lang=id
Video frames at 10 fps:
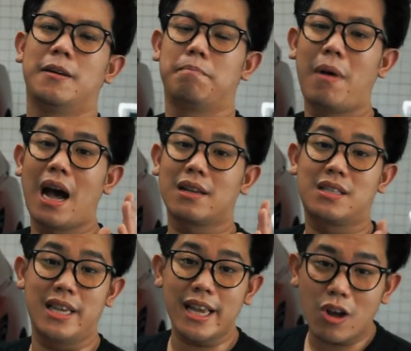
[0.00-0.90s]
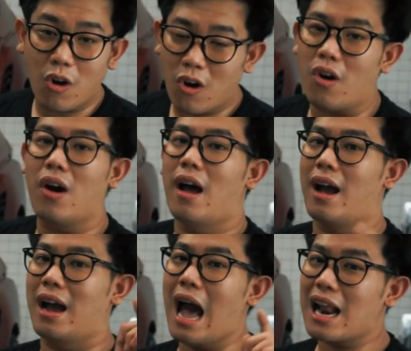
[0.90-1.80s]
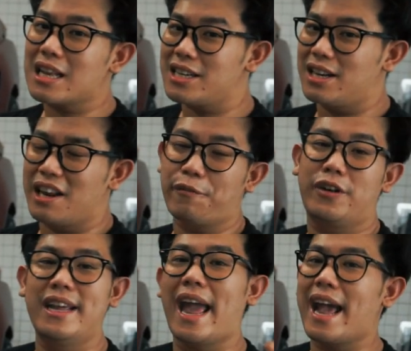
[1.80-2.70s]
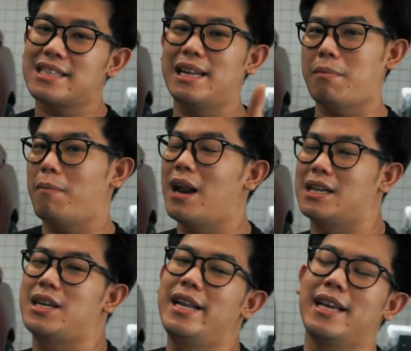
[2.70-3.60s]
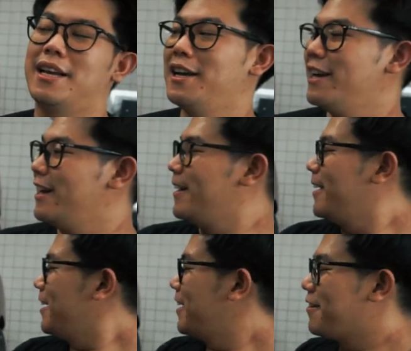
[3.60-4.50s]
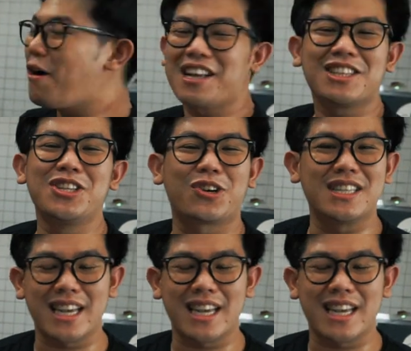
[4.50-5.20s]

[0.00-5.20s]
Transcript: Bang Ziko Galaxy Drift di S15 jadi gue kasih tunjuk di